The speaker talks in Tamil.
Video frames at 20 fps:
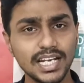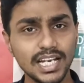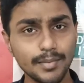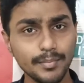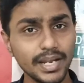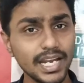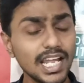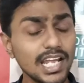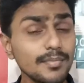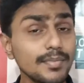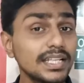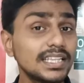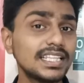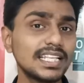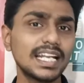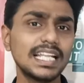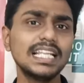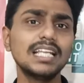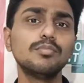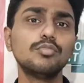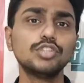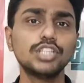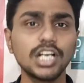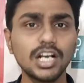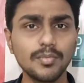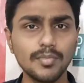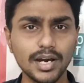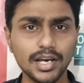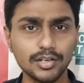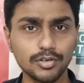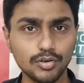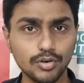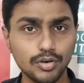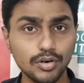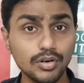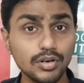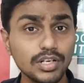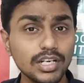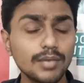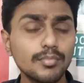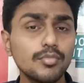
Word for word: நம்ம எல்லாருமே திறந்த புத்தகமாக இருக்கும்